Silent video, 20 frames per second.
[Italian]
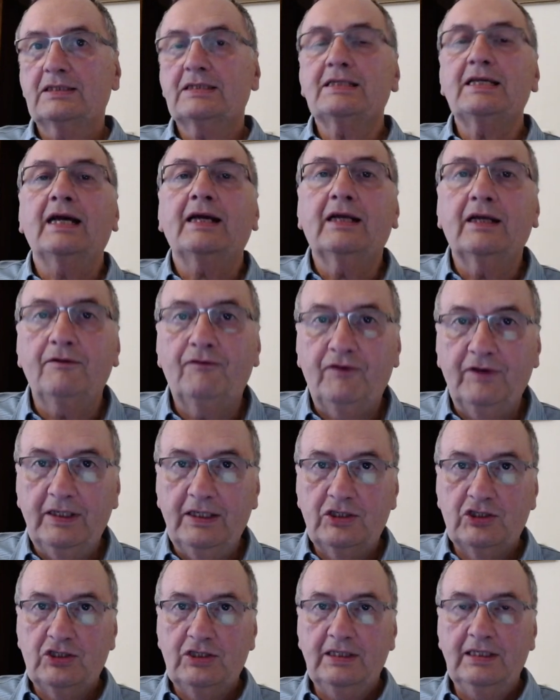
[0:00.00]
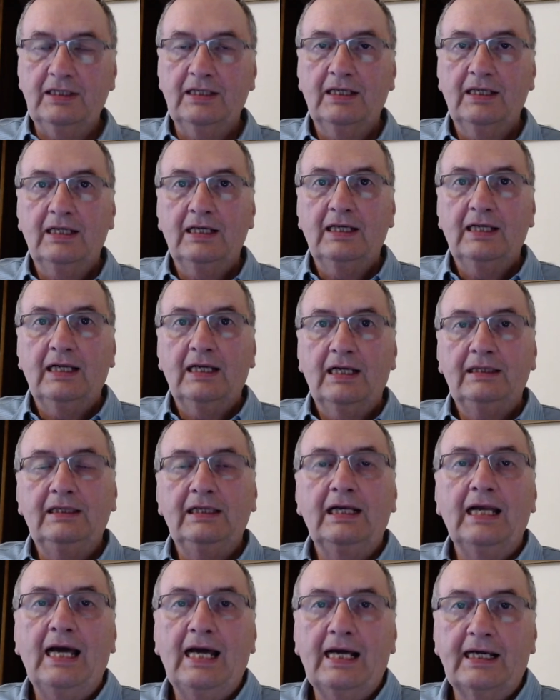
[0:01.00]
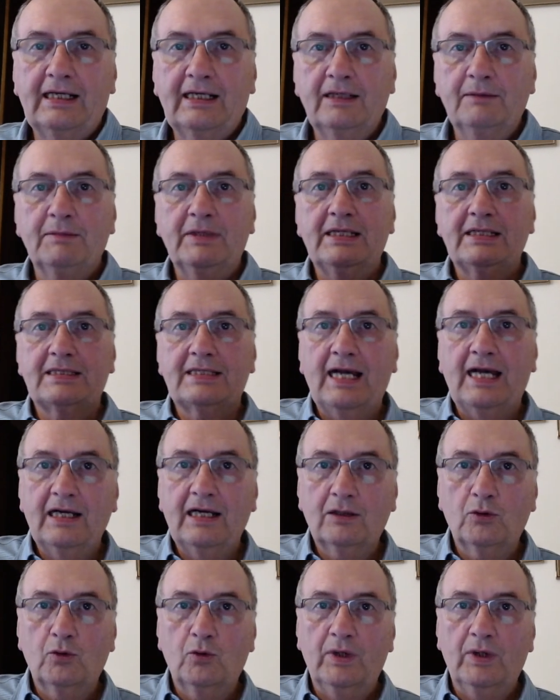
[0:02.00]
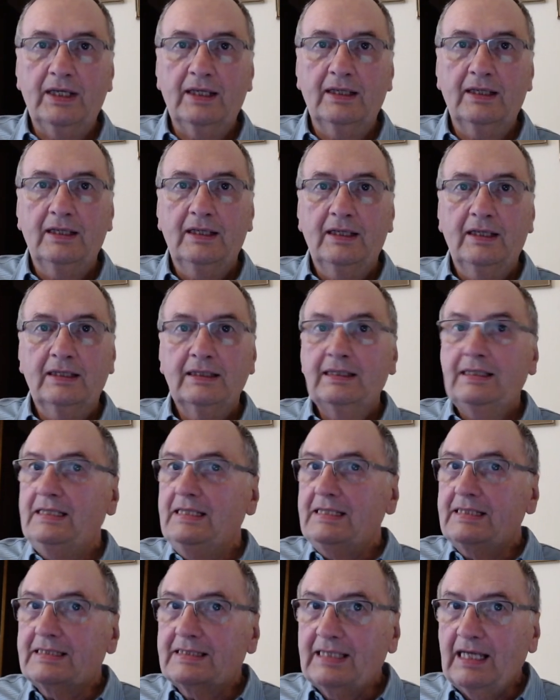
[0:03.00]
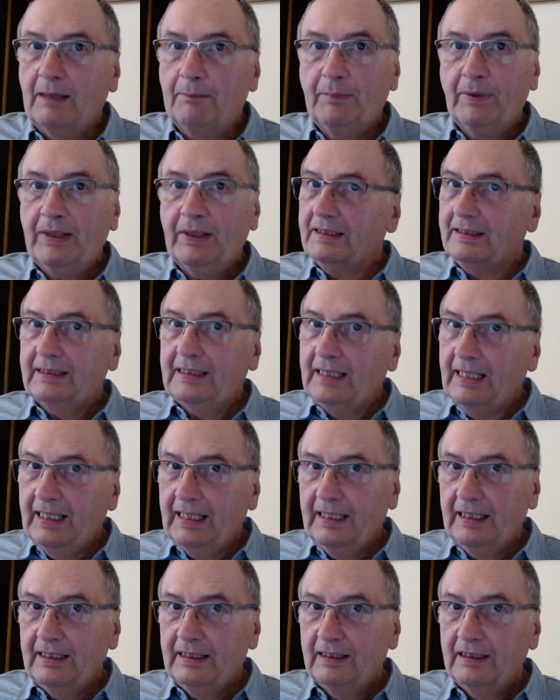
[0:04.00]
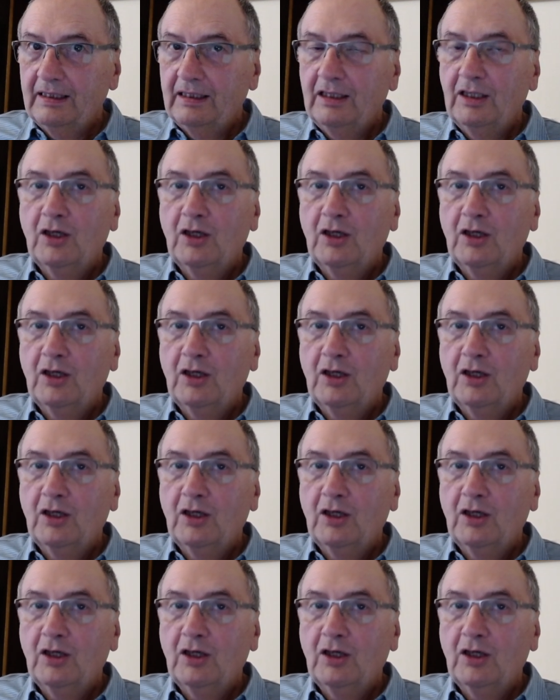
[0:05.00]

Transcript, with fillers: sacrifici di lacrime e sangue, chissà perché,